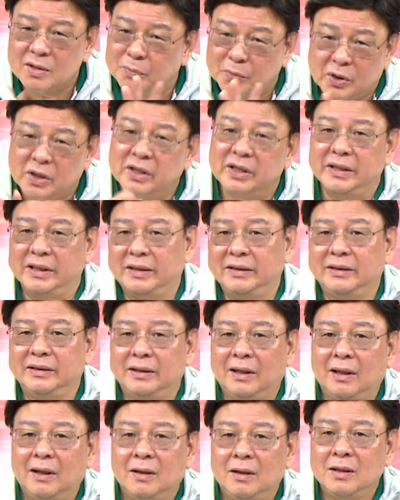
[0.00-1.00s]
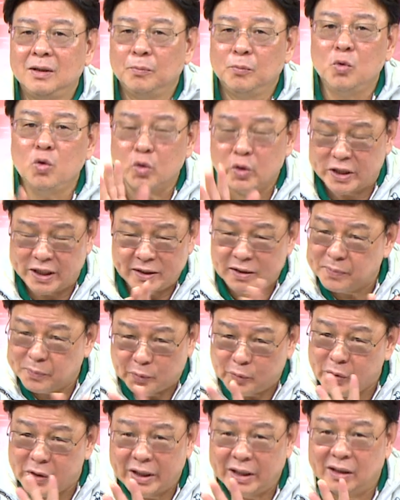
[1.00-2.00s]
不可能的，目前是
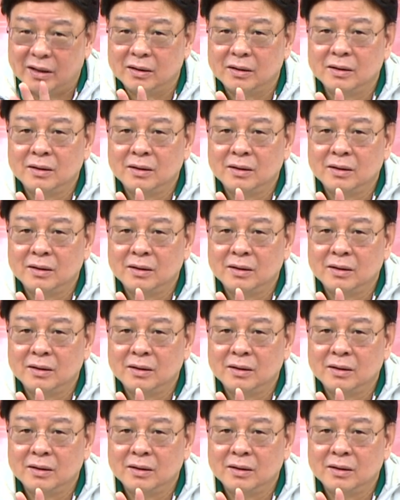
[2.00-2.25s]
不会的，